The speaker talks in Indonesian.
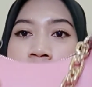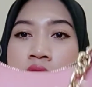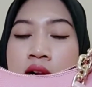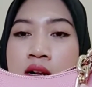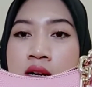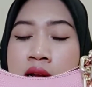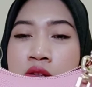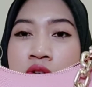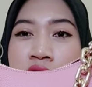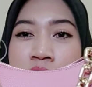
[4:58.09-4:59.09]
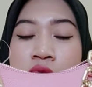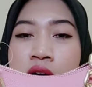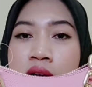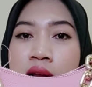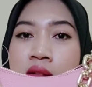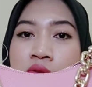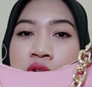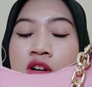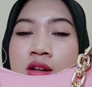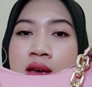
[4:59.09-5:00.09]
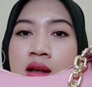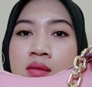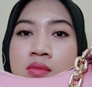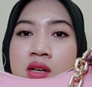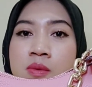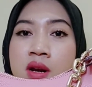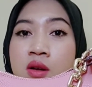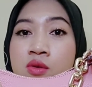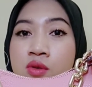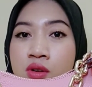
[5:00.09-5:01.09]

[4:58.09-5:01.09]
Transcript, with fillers: Eh, light goldnya bukan light gold yang bener-bener